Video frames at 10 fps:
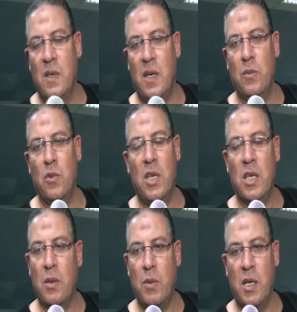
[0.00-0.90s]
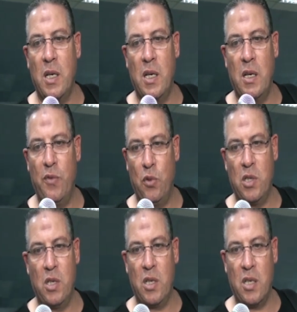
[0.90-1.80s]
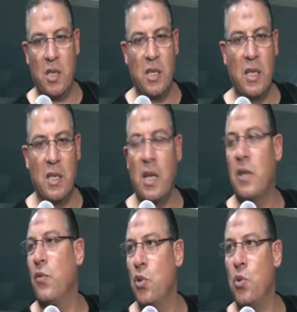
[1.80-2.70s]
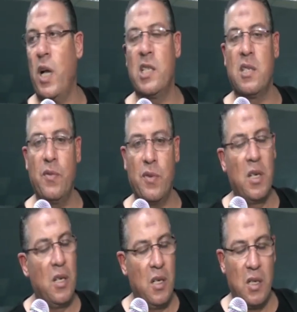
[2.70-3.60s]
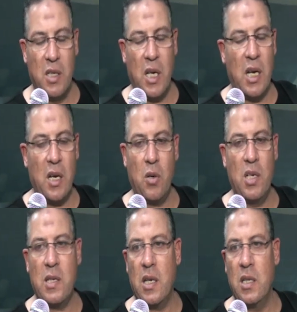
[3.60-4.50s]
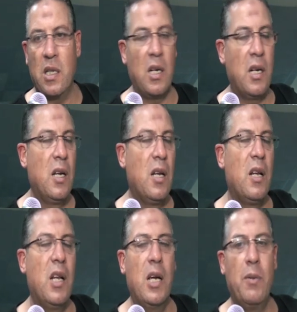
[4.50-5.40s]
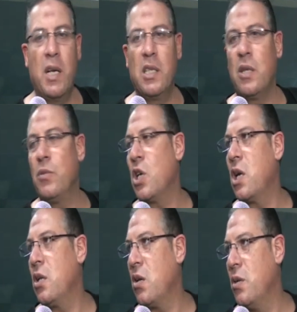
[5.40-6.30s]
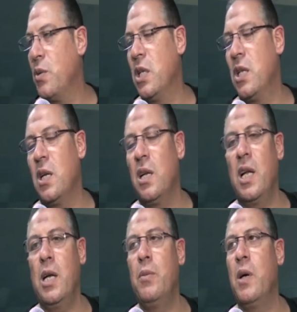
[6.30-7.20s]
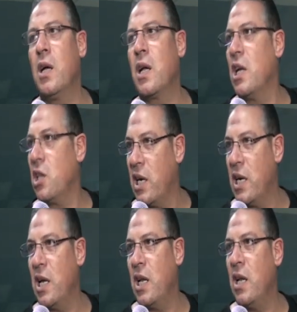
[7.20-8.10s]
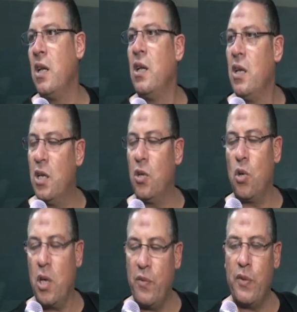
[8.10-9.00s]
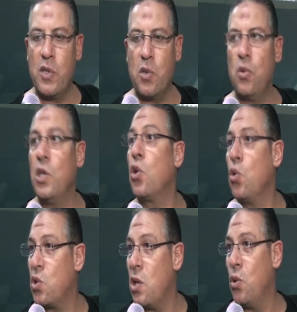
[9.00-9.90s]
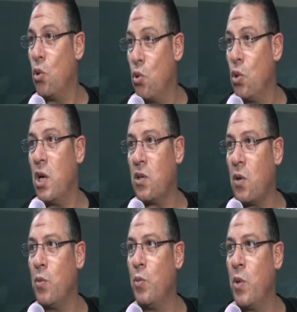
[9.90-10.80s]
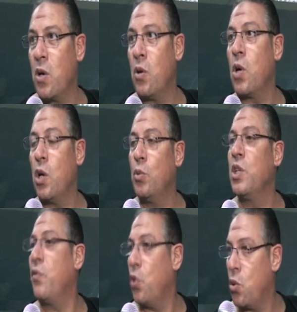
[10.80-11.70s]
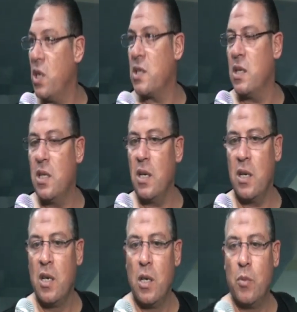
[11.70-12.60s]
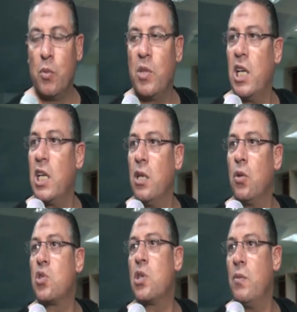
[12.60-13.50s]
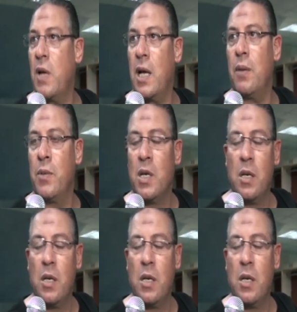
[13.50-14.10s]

الحمد لله طبعا على الفوز النهارده ان انت تفوز 1-0 دي حاجه كويسه جدا اللعيبه ادت بشكل طيب جدا اللعيبه كانت رجاله قدروا ينفذوا وقدروا يوصلوا للجون اكتر من مره وكانوا بيدافعوا كويس جدا ممتلكين نص الملعب